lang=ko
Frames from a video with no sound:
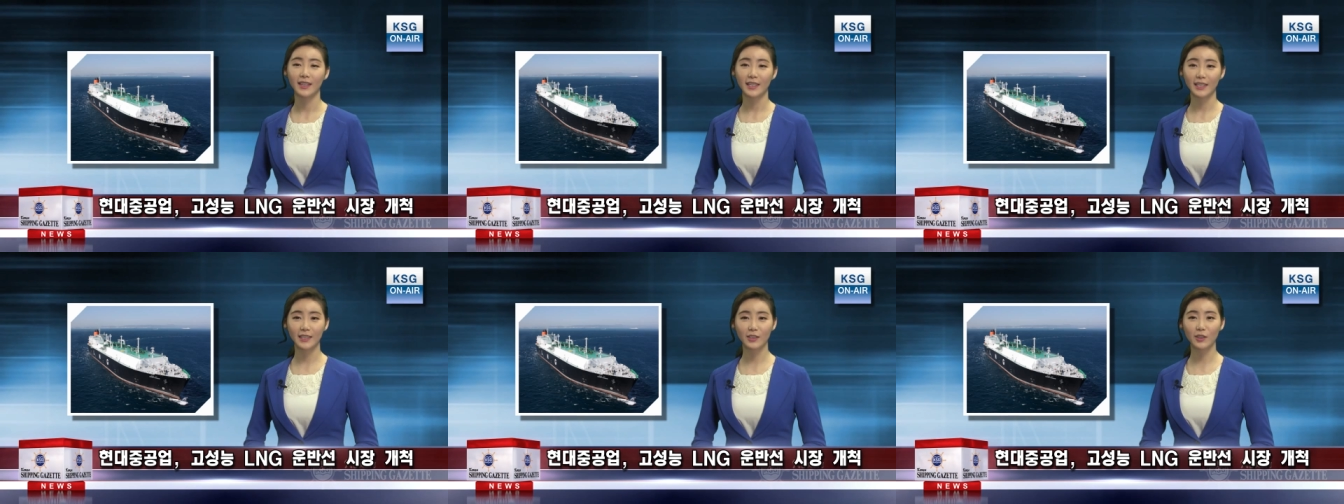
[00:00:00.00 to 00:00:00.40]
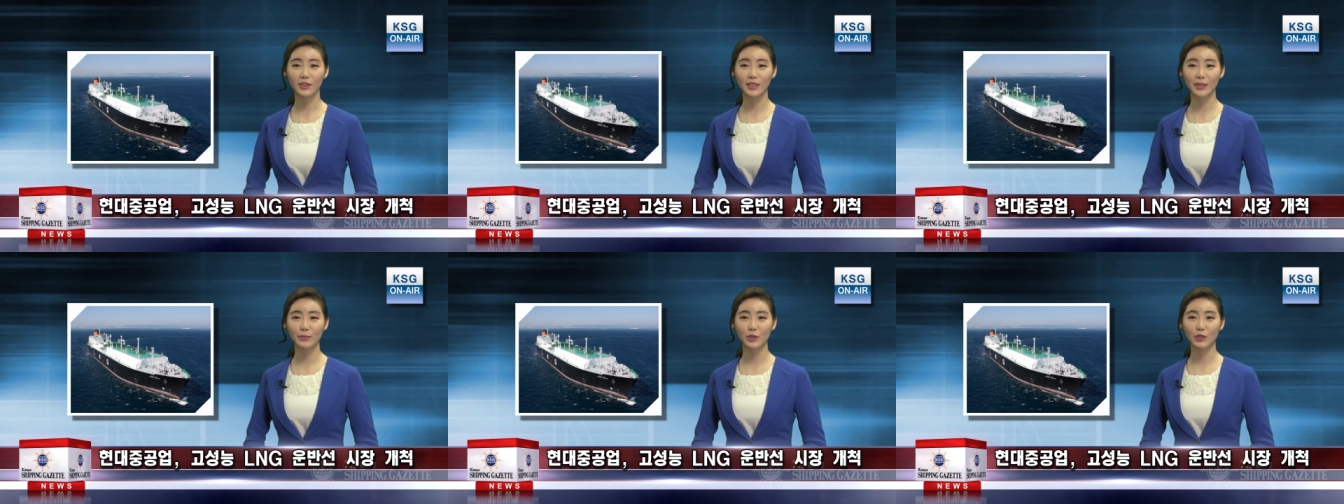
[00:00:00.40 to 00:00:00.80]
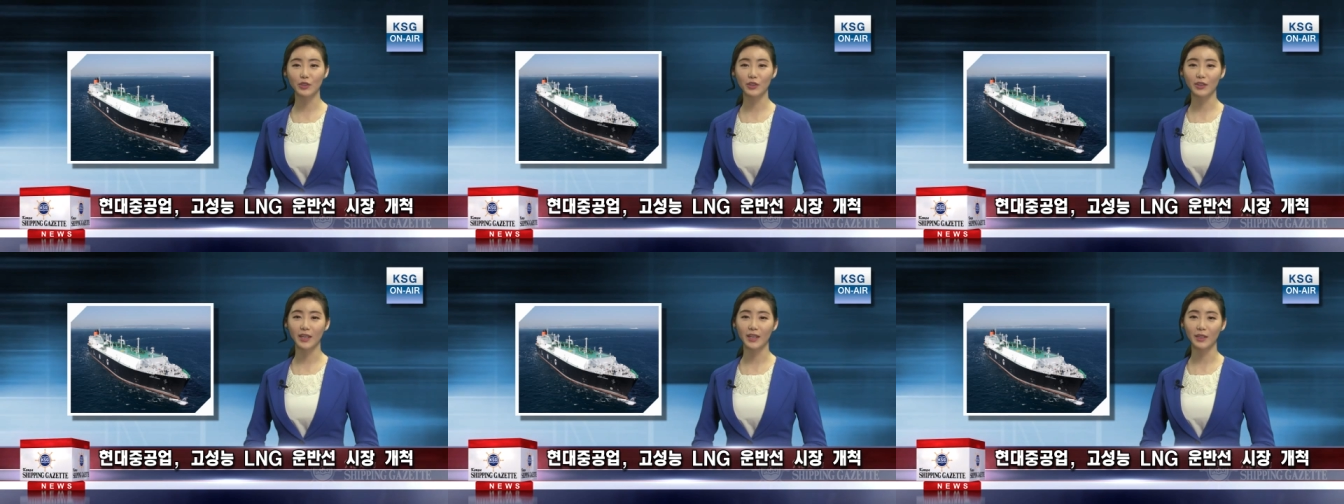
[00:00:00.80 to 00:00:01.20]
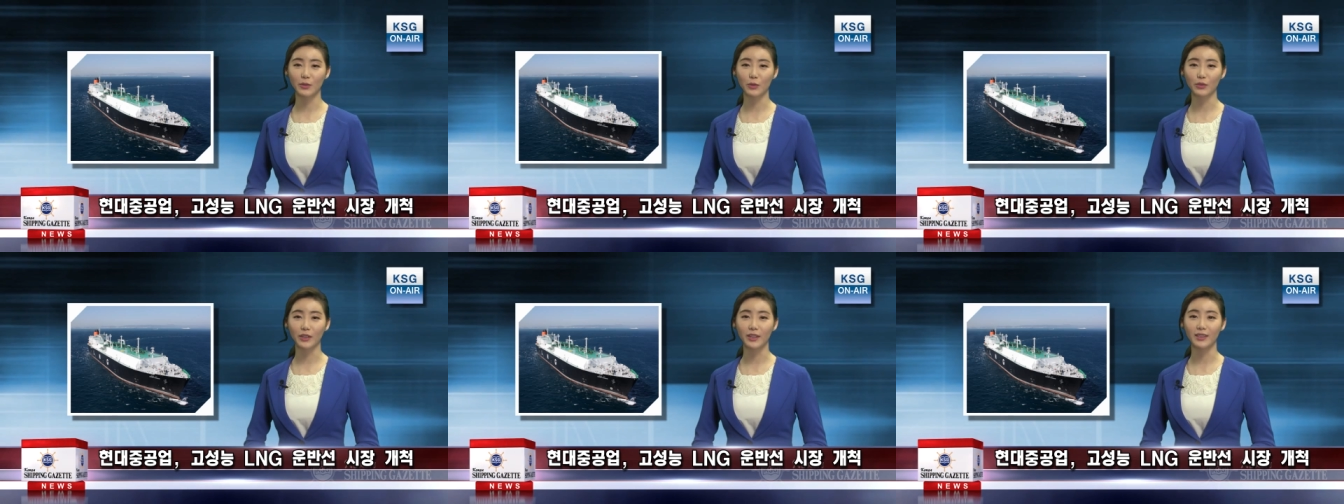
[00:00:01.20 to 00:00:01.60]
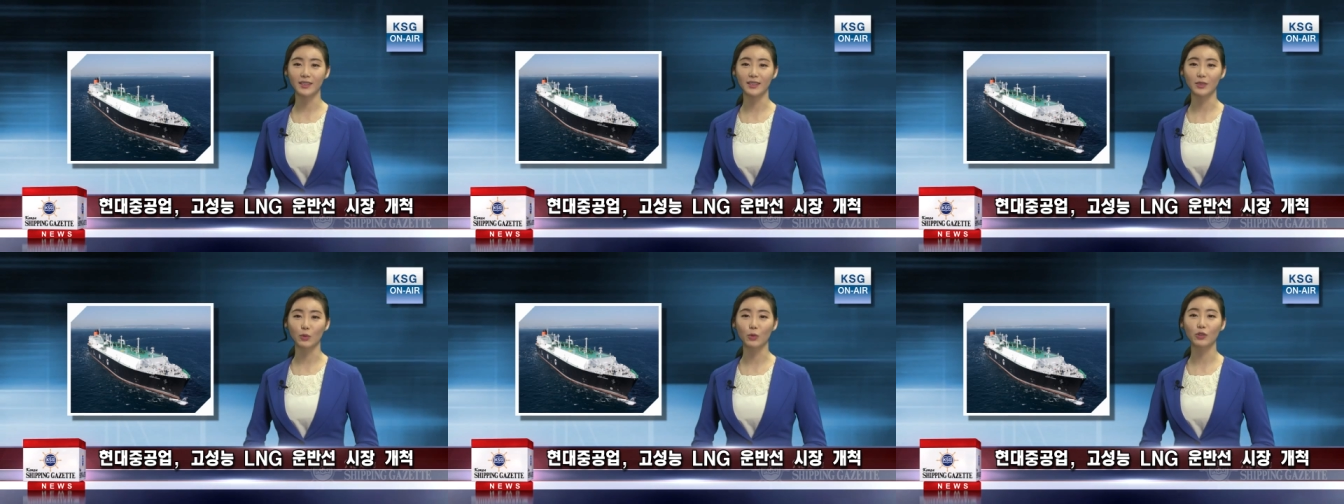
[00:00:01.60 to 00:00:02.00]
2016년에
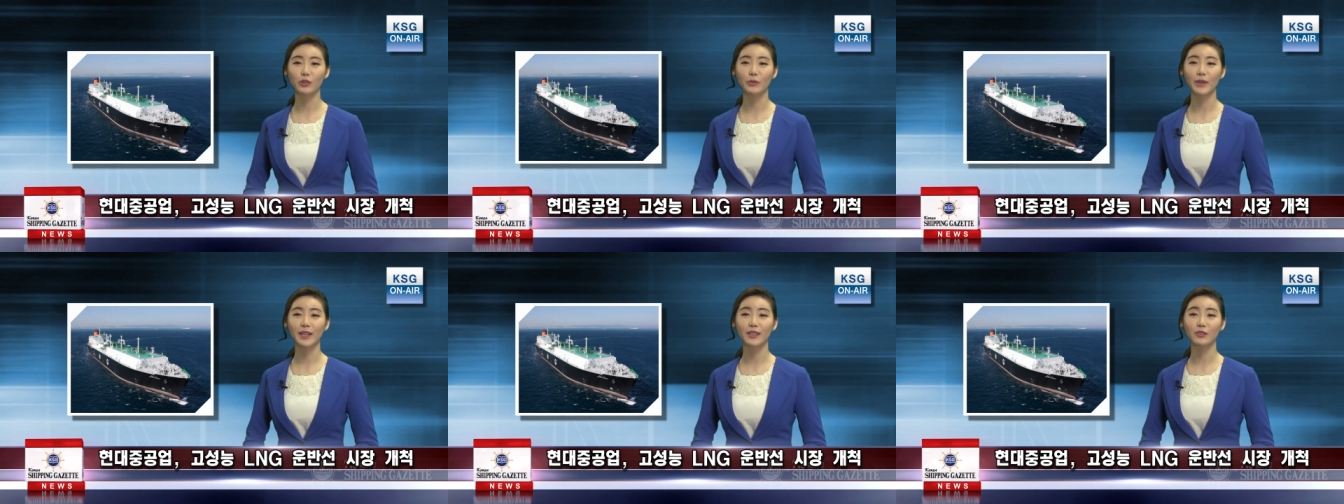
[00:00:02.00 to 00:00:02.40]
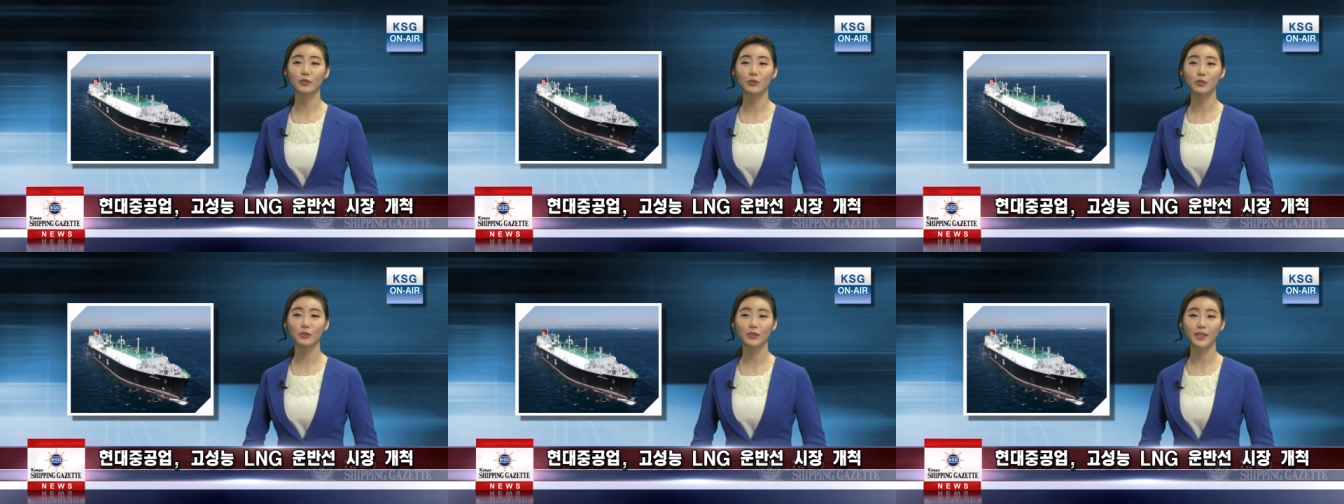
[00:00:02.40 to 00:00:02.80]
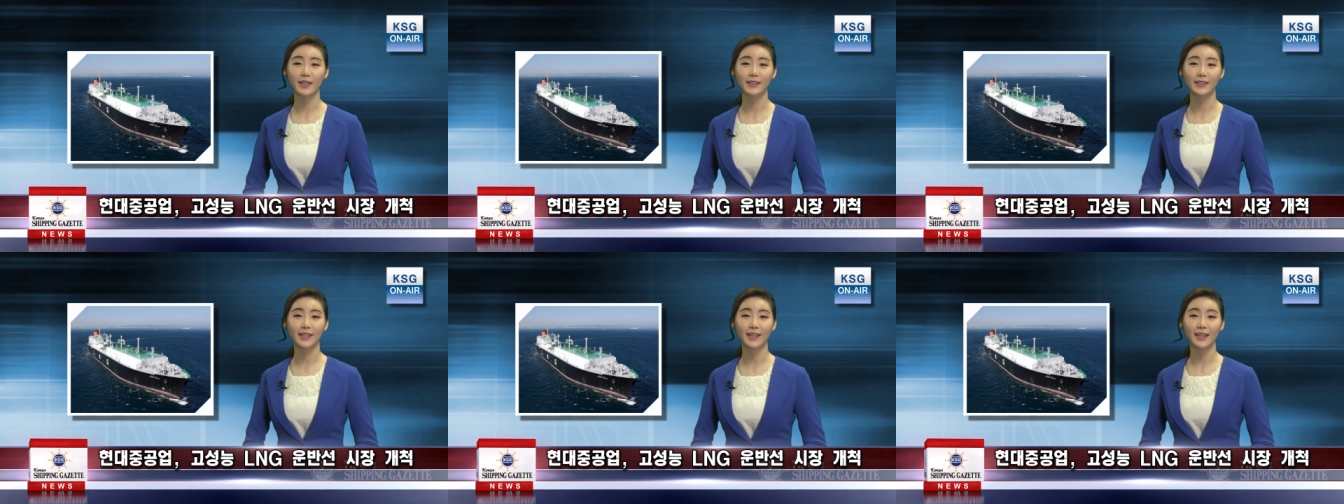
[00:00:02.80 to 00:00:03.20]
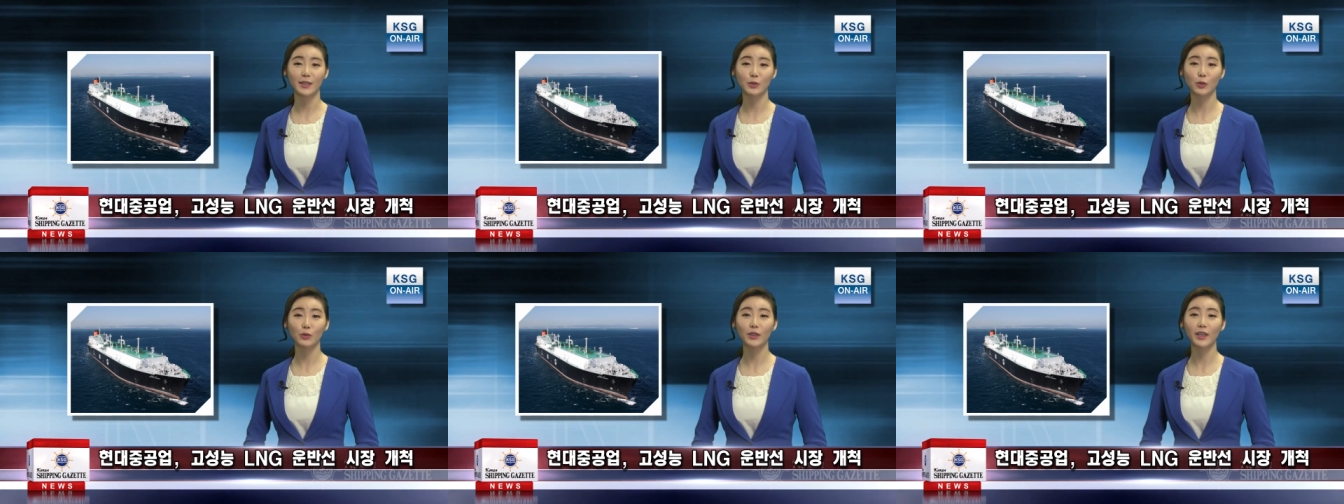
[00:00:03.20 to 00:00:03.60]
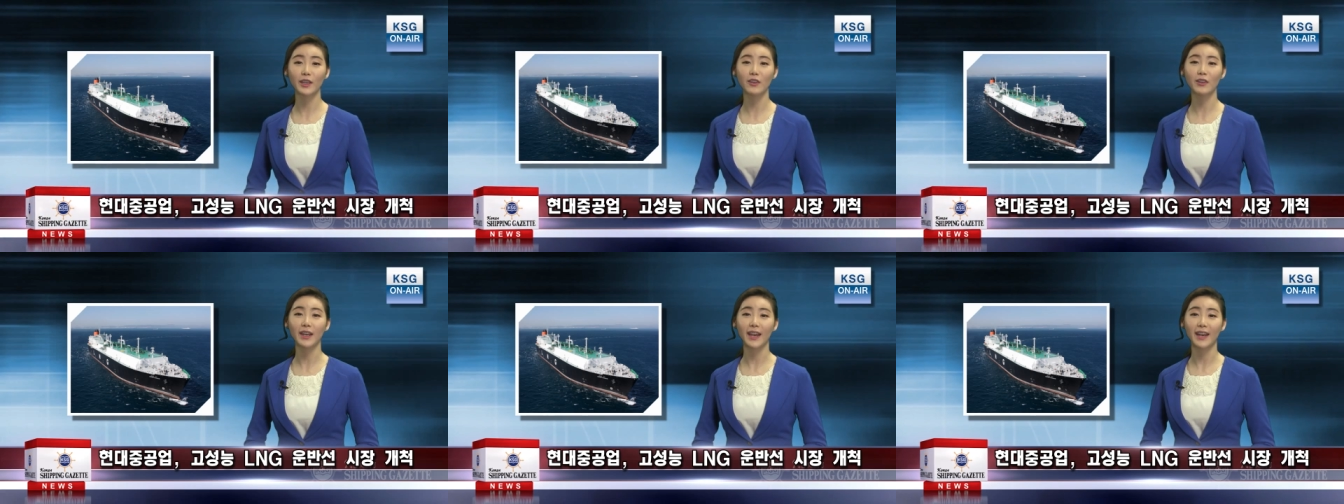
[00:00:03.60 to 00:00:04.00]
인도되는 노르웨이 쿠누센사의
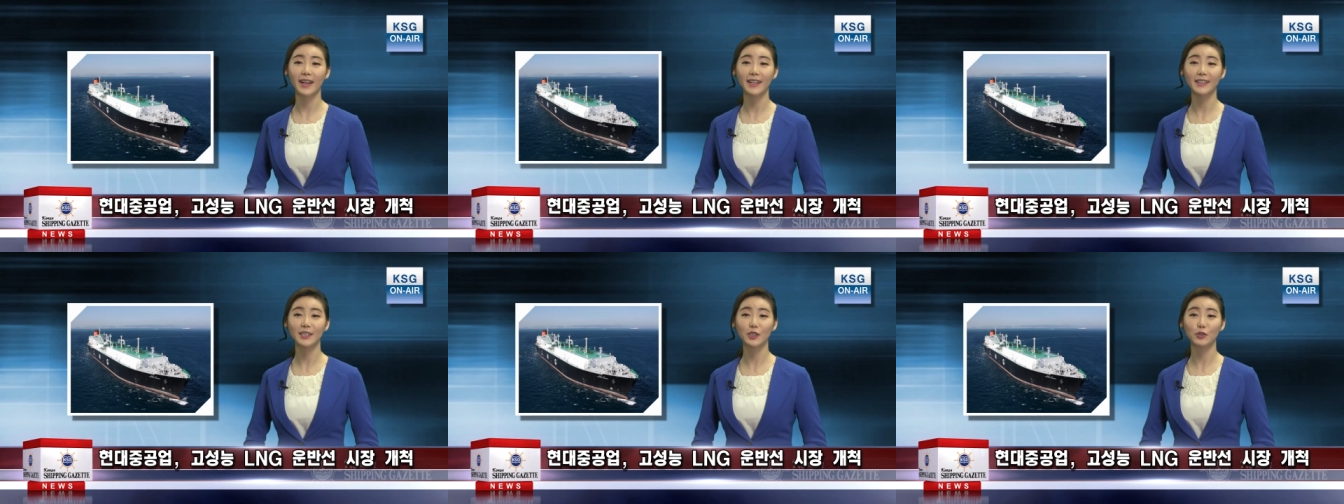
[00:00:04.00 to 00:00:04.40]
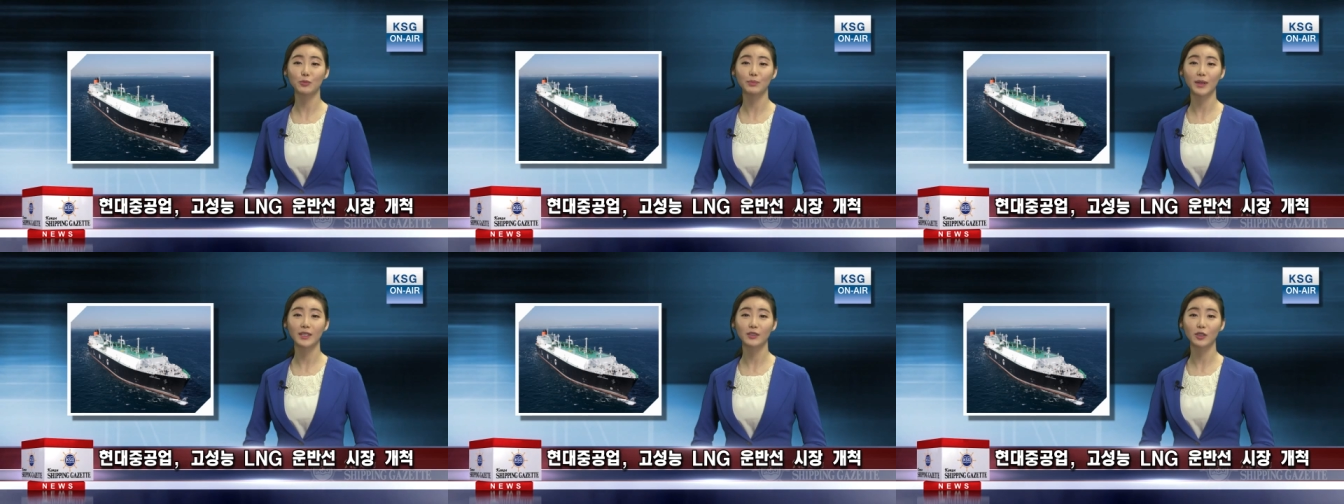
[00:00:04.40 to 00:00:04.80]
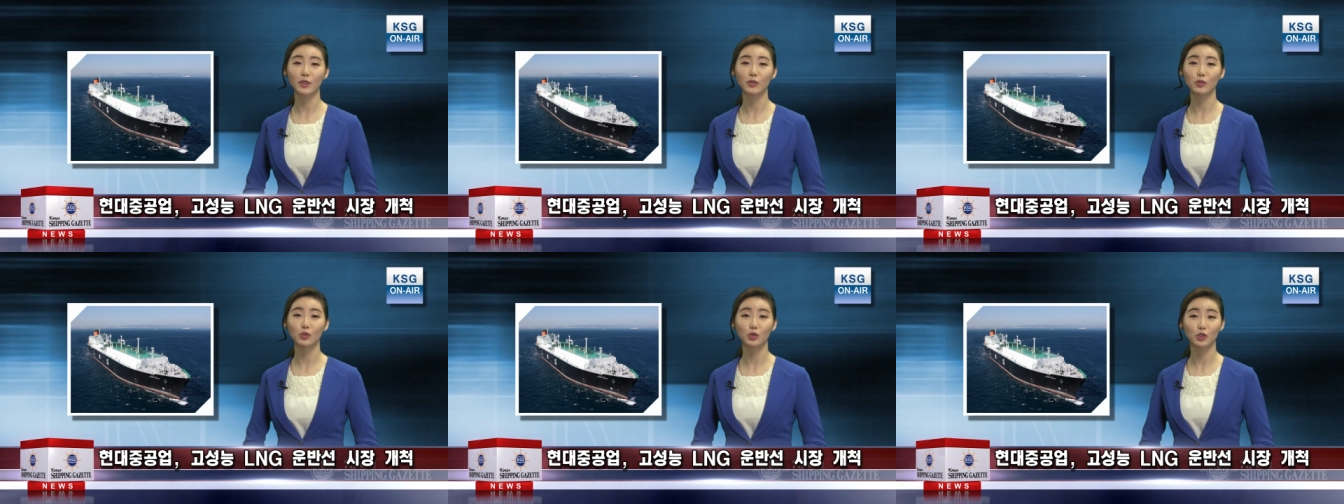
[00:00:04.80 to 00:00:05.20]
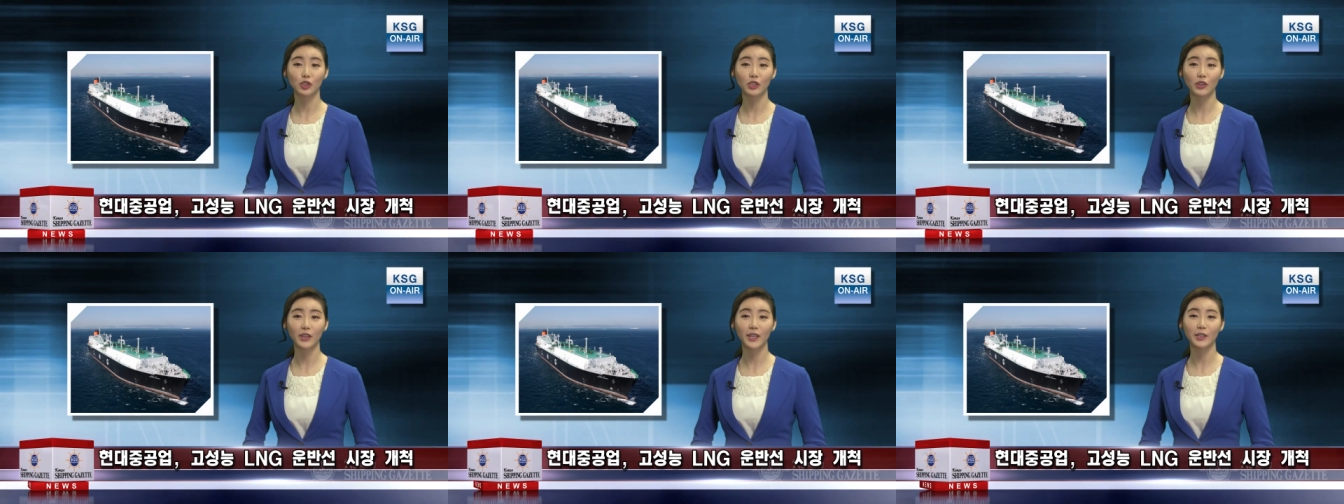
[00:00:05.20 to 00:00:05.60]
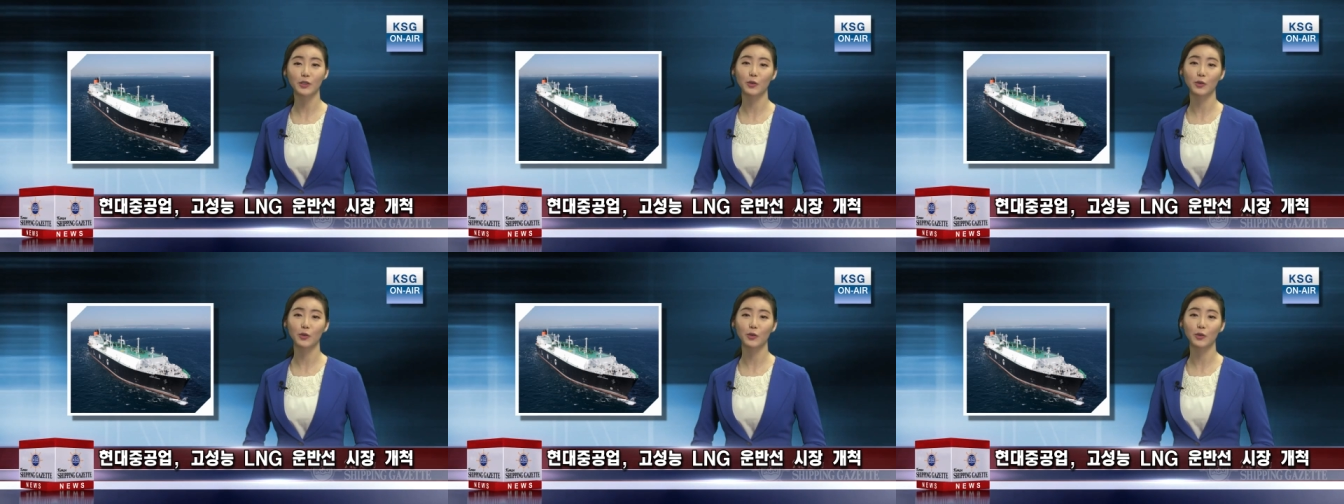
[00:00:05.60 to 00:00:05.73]
초대형 LNG 운반선 2척에